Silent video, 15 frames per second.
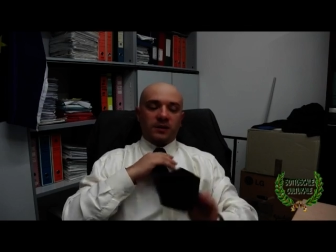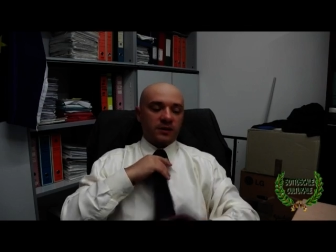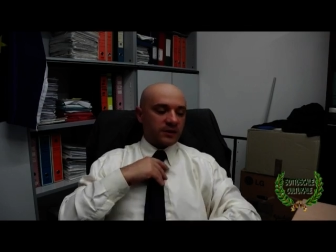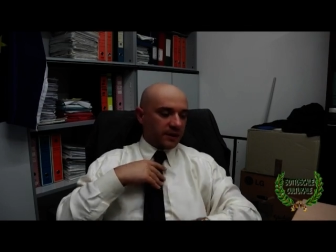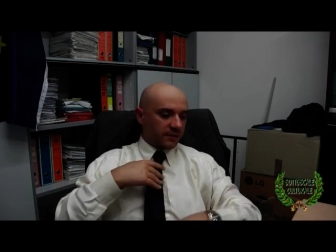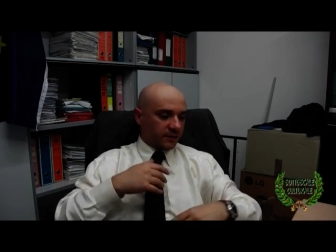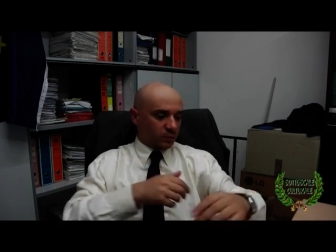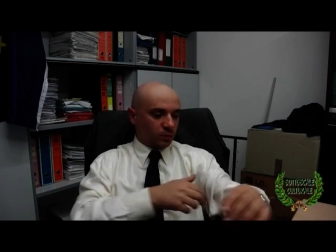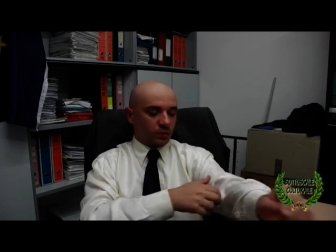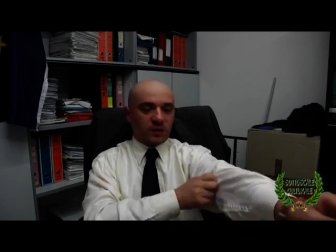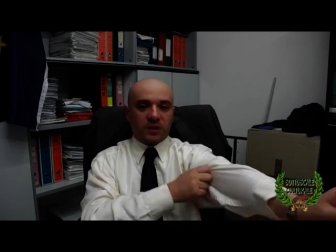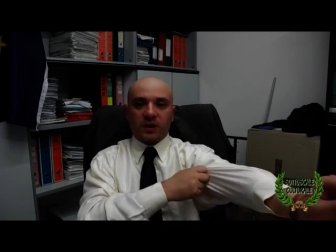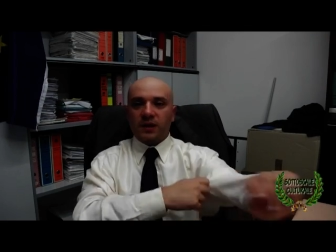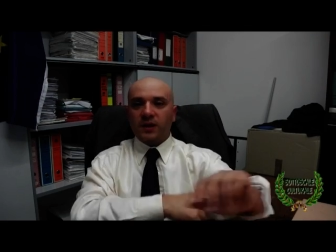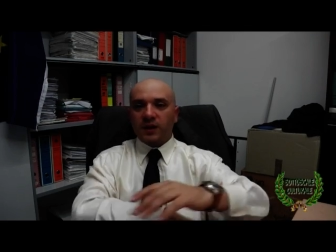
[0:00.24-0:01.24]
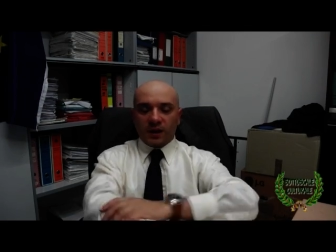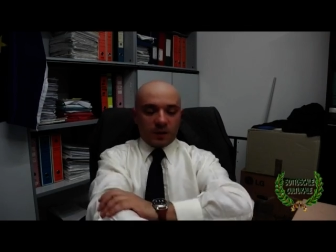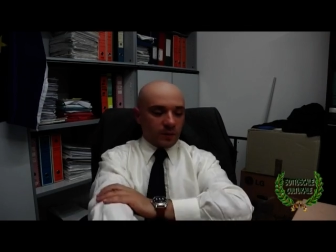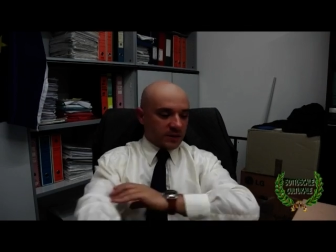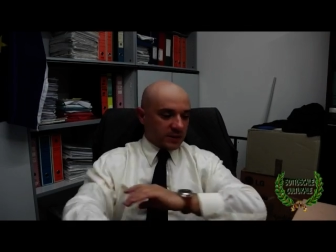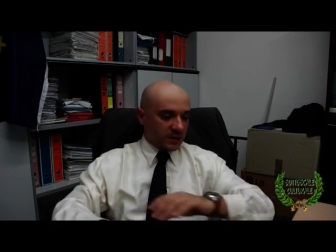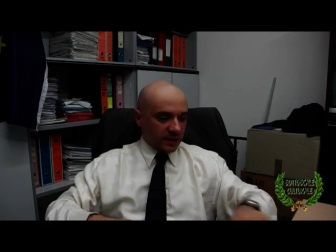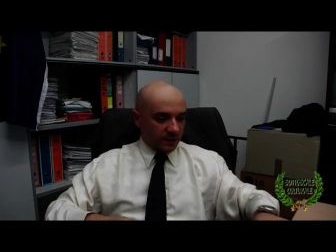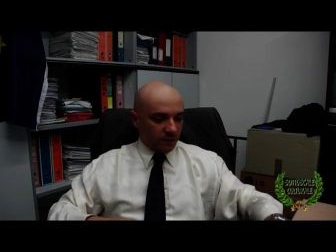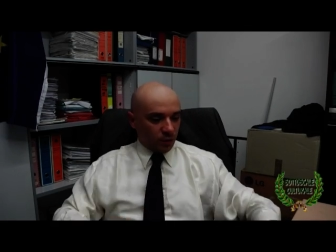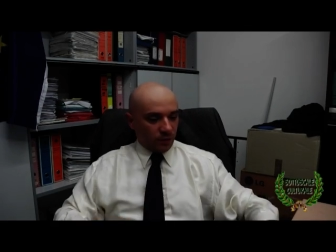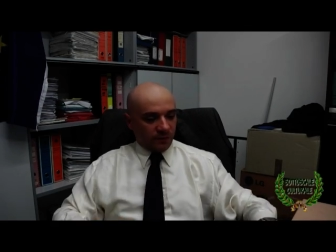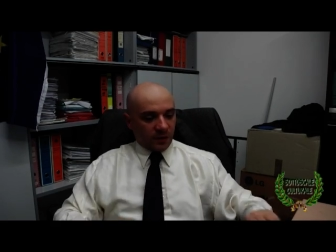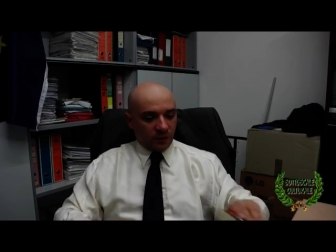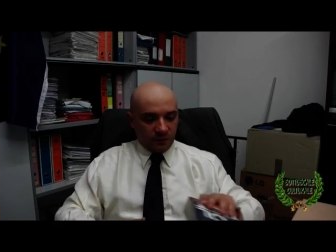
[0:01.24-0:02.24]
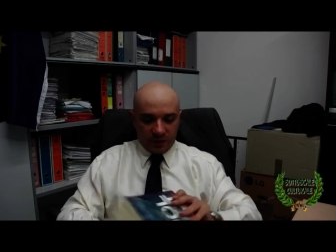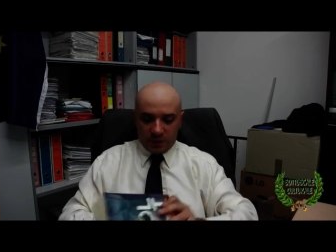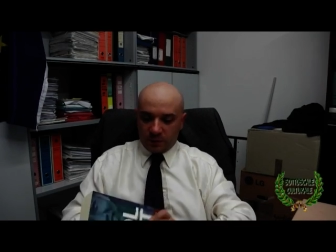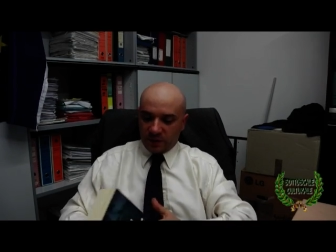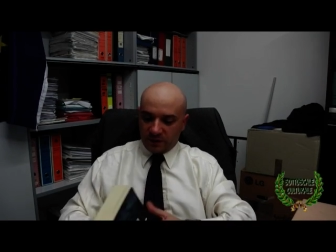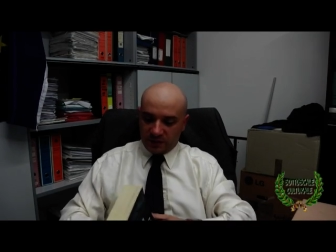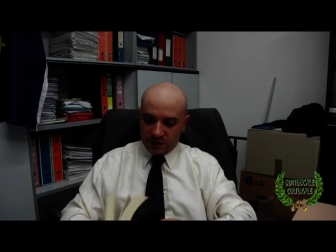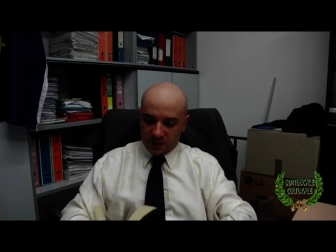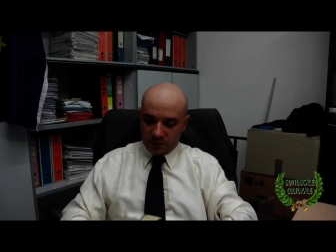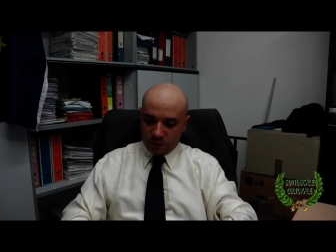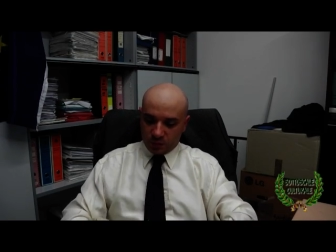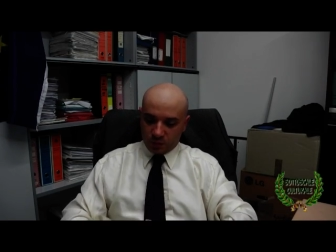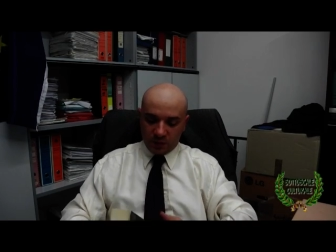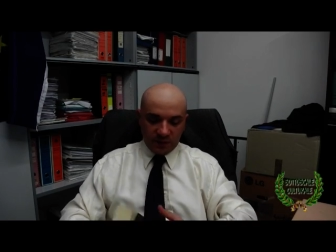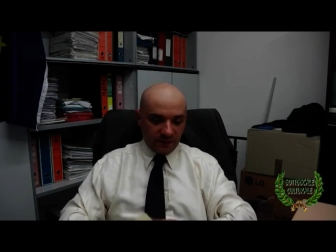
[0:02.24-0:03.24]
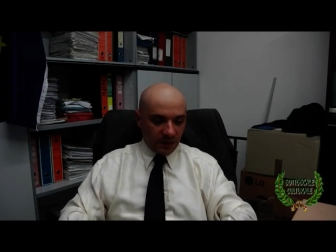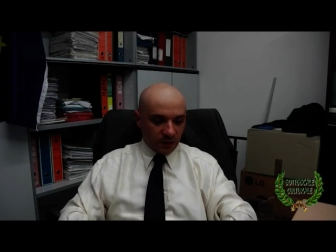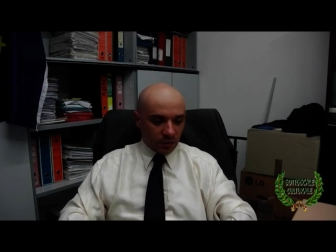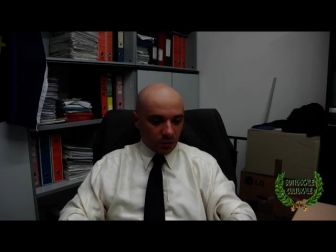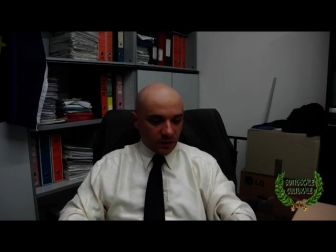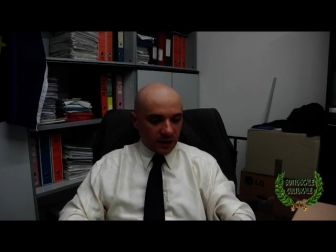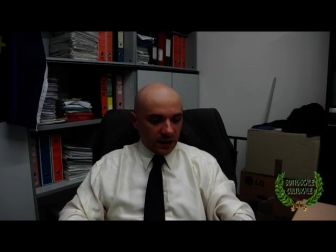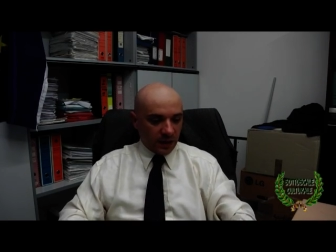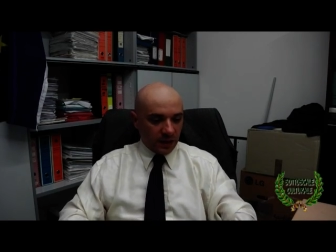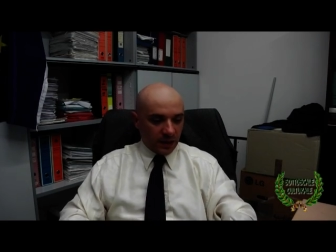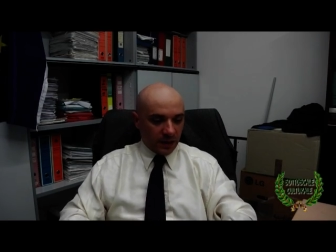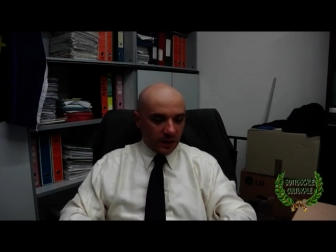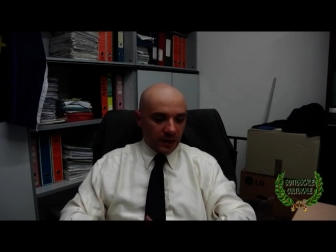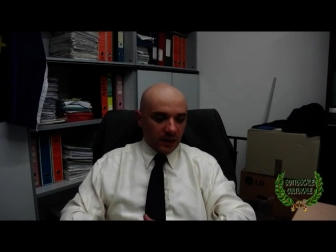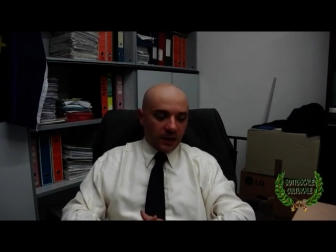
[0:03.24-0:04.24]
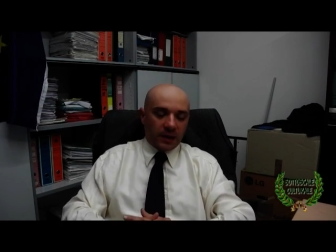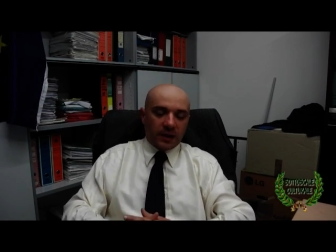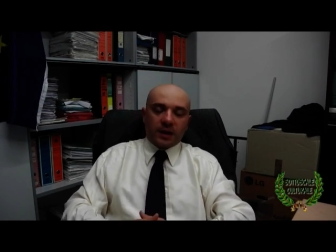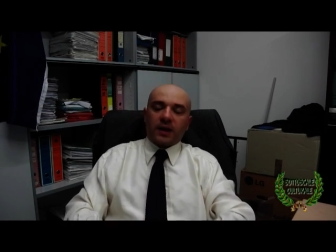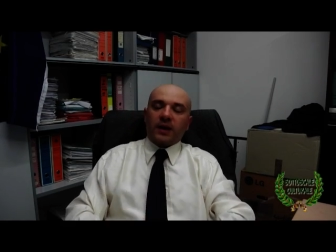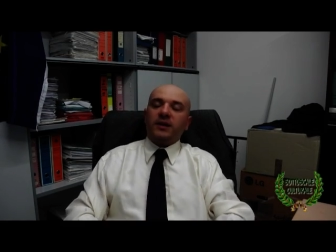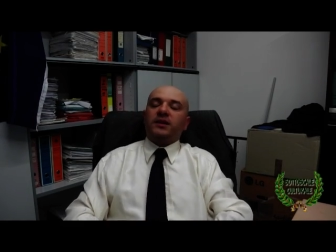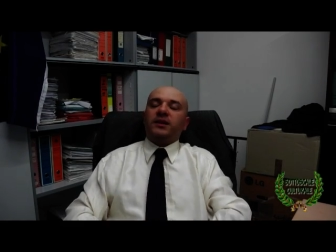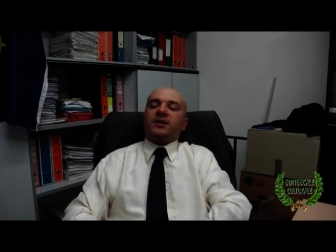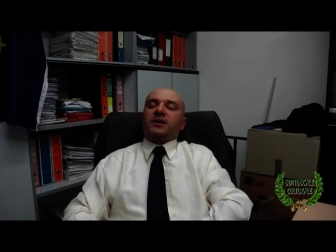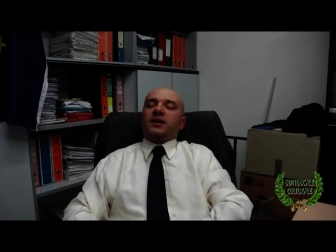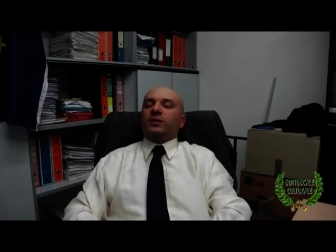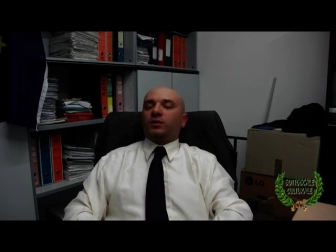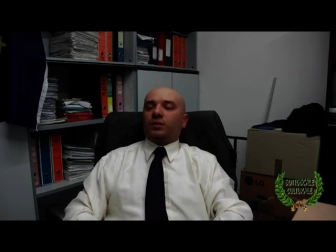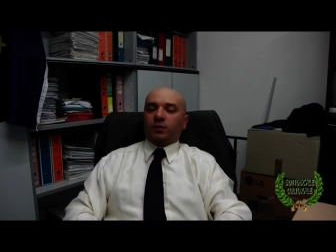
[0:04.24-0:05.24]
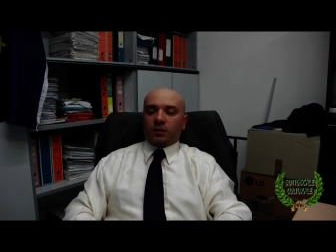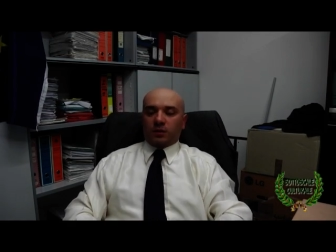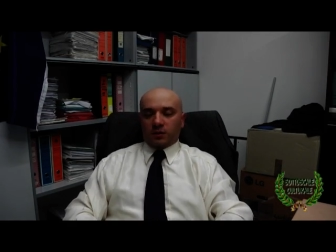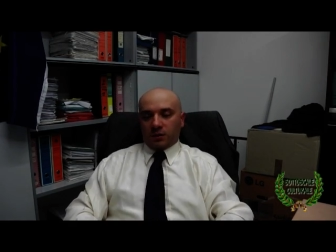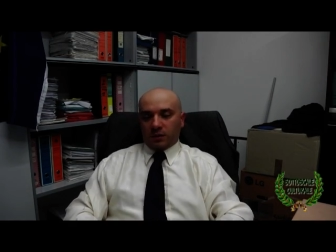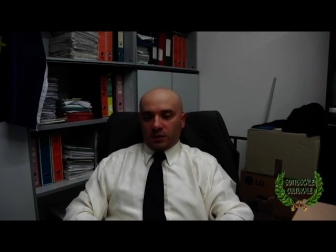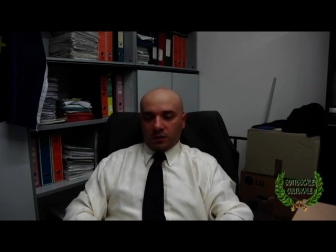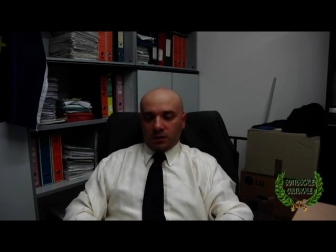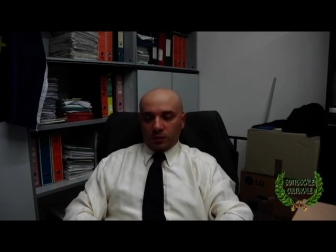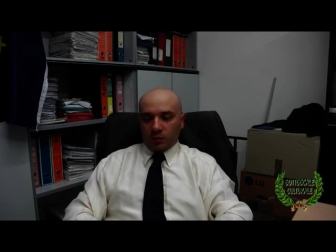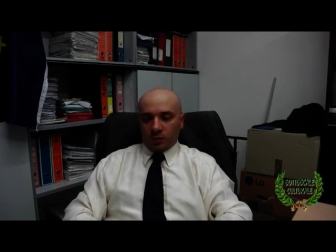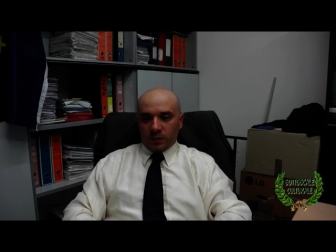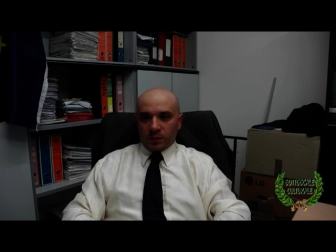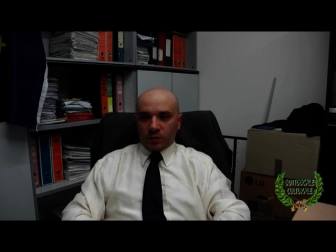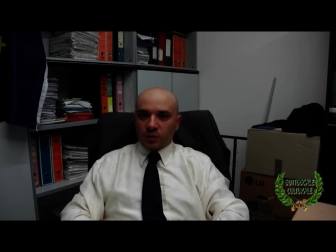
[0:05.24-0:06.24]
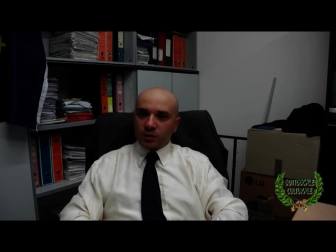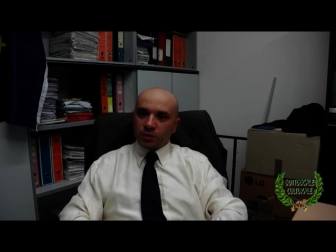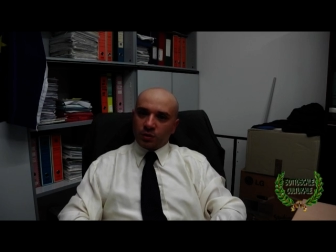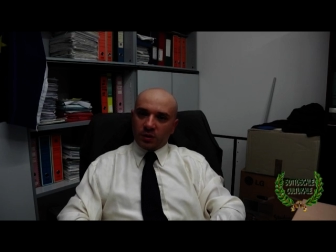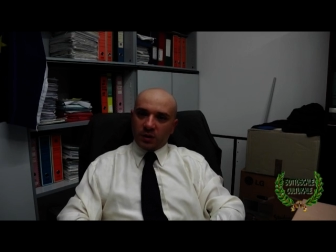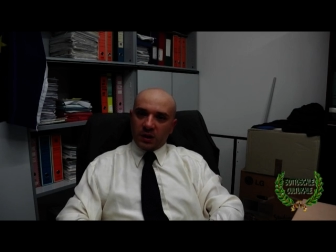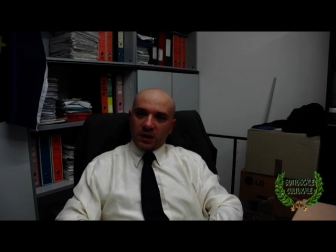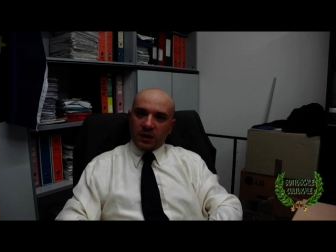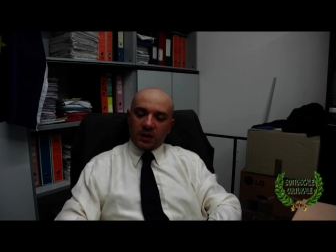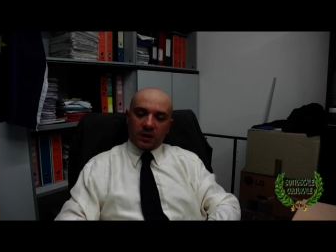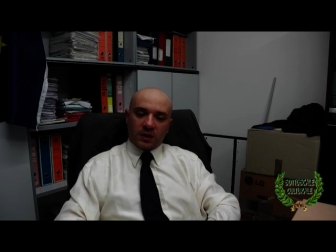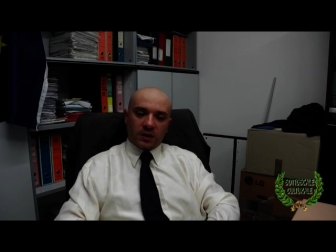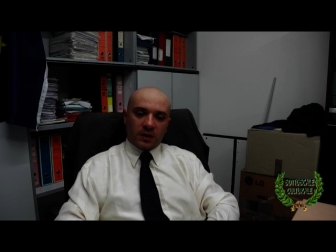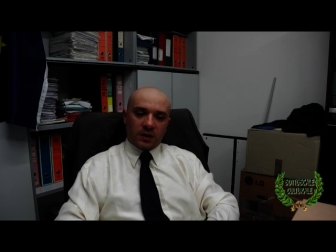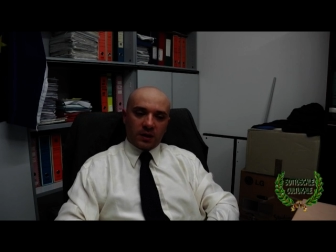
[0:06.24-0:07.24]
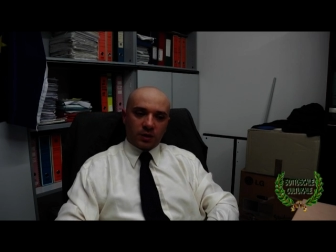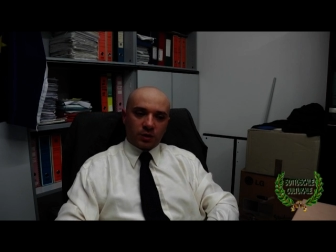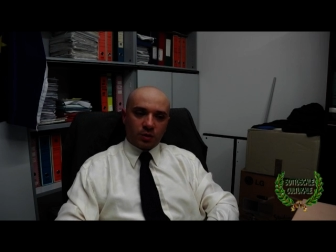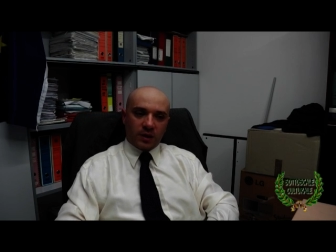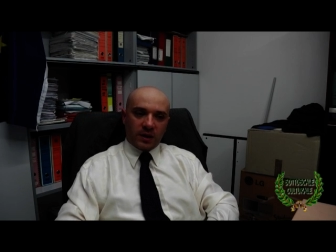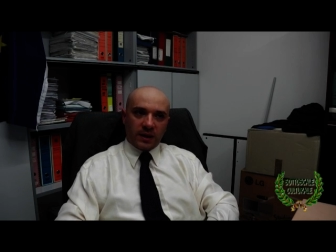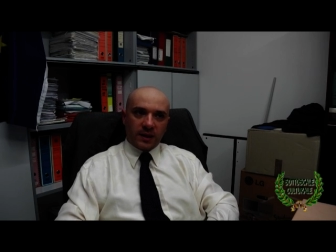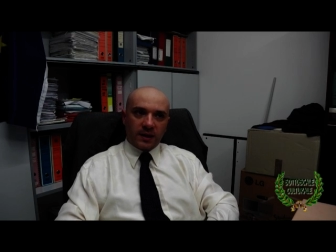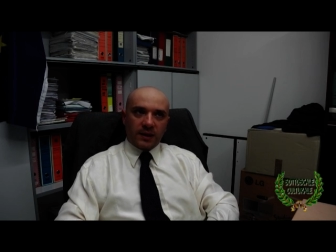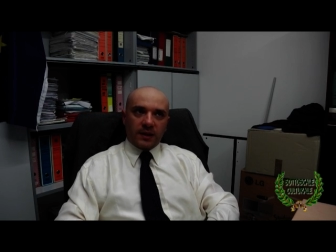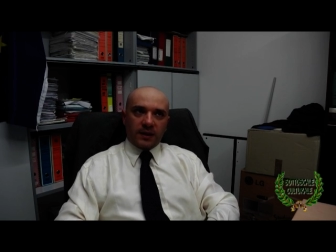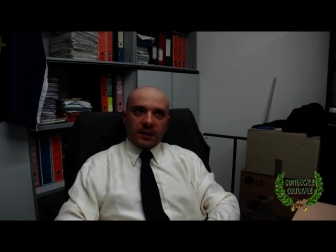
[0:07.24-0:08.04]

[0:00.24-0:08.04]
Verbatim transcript: Salve a tutti, questa sera voglio fare un video brevissimo sull'evento che eh, ha interessato eh, gli ultimi due giorni, eh, cioè